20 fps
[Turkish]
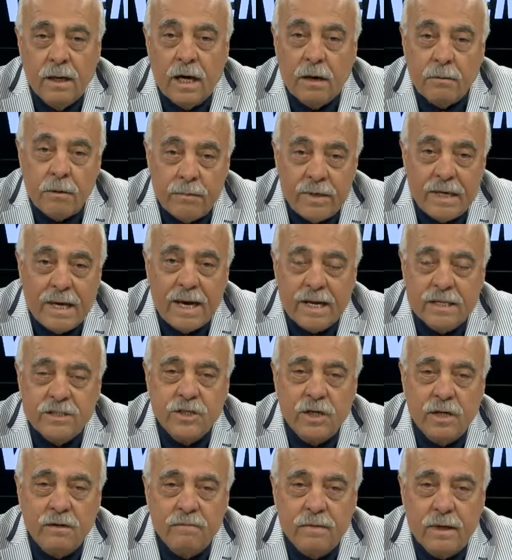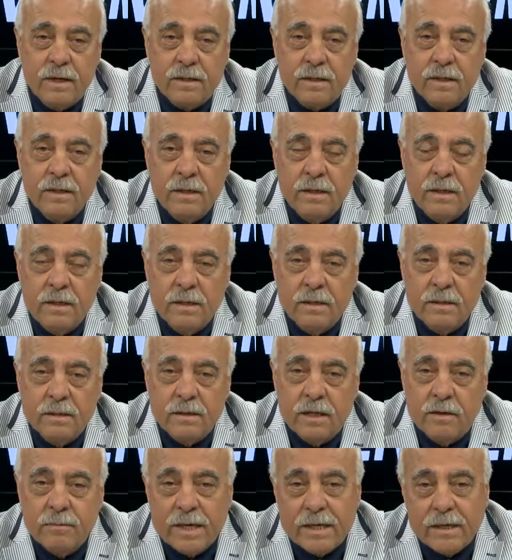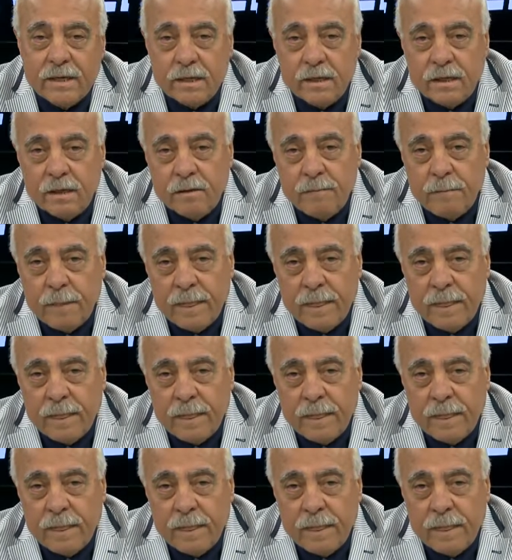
Ama bir gerçek var. Demek ki